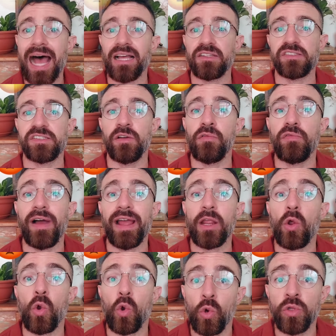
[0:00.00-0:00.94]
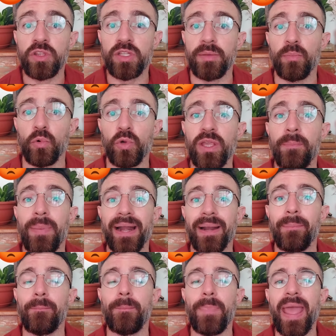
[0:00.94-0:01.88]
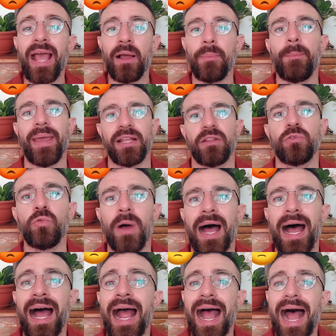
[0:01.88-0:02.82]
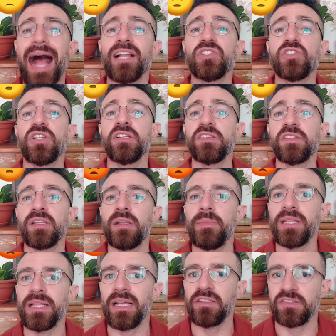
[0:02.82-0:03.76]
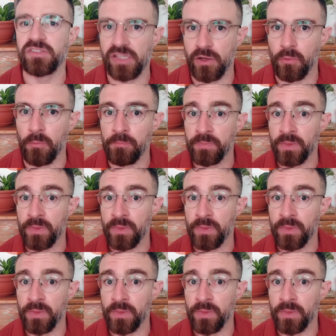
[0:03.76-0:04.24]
a ação vai contribuir para perpetuar a discriminação.